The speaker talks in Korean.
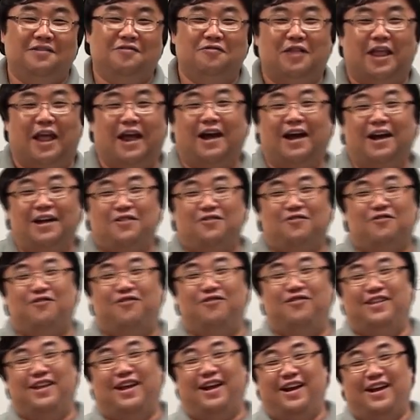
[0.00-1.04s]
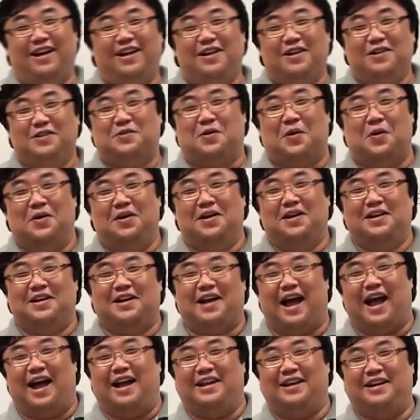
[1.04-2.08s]
내가 누군다
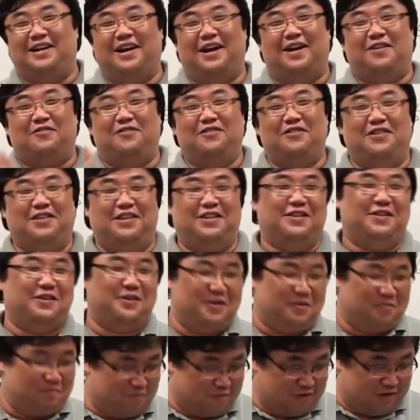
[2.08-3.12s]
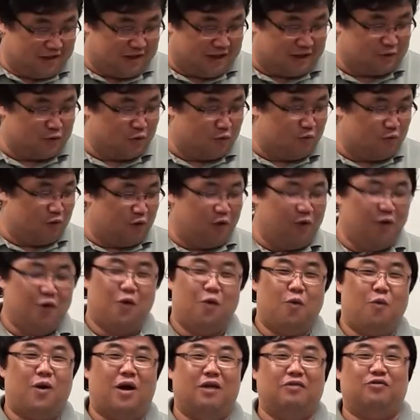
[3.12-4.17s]
강의를 하고 있는 것 뿐이다.
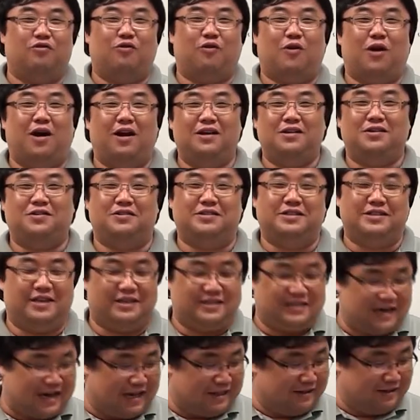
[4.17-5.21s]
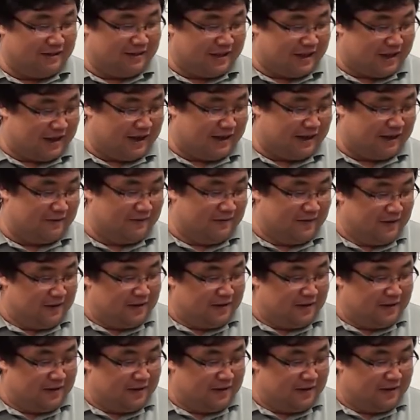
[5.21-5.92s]
송보 완투가 존재하진 않는다.